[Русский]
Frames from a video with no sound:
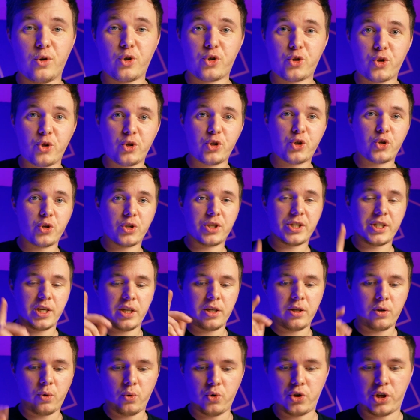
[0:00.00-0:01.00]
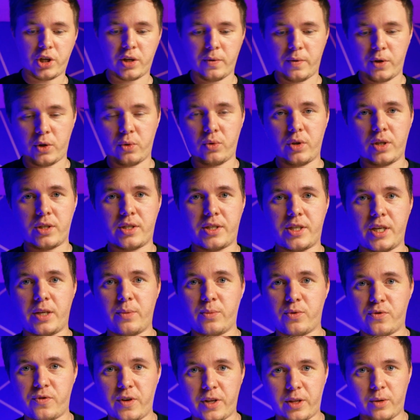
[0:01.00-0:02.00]
Но что насчет синей ручки? Ведь у нас с
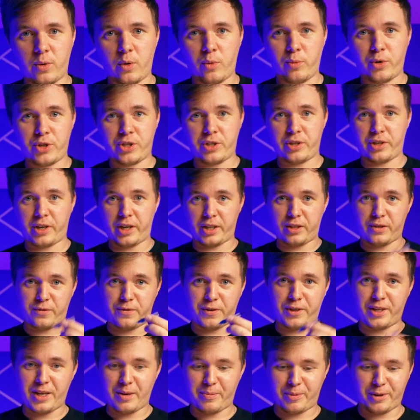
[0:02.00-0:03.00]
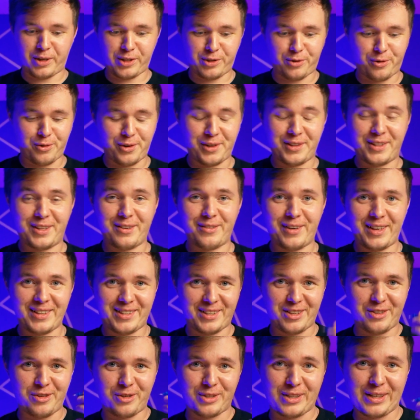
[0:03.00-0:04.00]
синим цветом обычно какая-то фигня происходит.
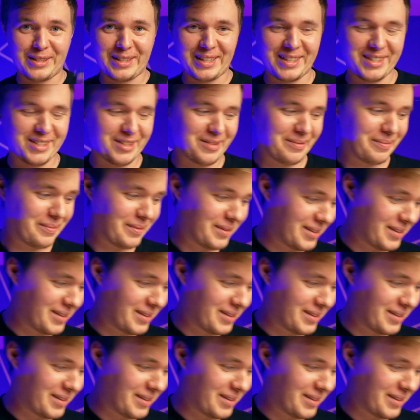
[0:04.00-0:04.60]
Давайте ее затестим.